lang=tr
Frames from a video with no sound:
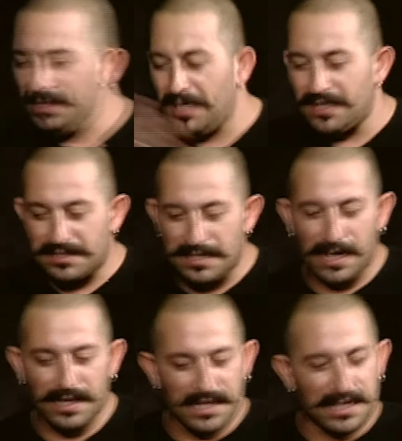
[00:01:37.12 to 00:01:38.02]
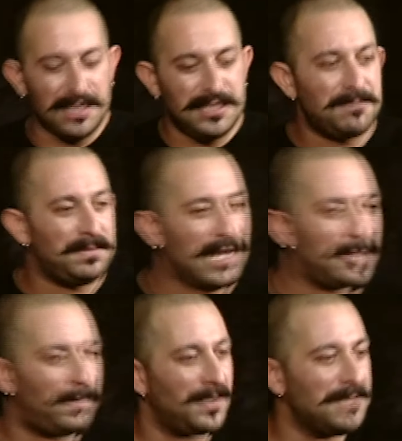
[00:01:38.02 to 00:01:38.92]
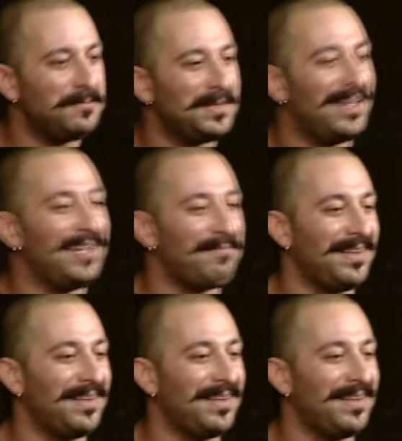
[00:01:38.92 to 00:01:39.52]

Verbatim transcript: politikacısına kadar geniş bir yelpaze bundan